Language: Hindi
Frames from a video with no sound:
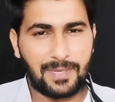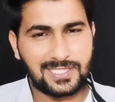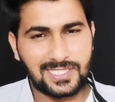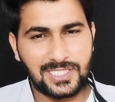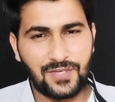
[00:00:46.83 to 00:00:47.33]

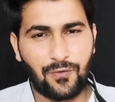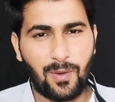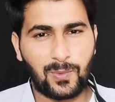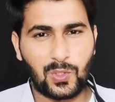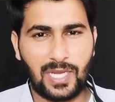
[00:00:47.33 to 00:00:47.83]
बस इसी
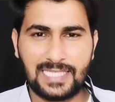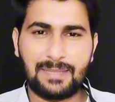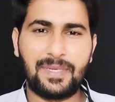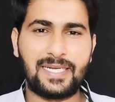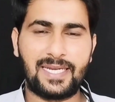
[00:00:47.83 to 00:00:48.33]
फॉर्म को ना
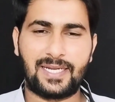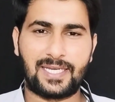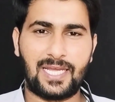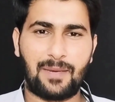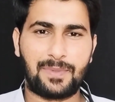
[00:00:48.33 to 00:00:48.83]
ऐसे मेनटेन
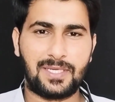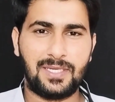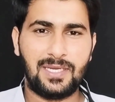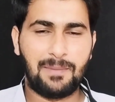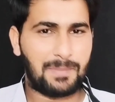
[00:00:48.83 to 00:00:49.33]
रखना है आपने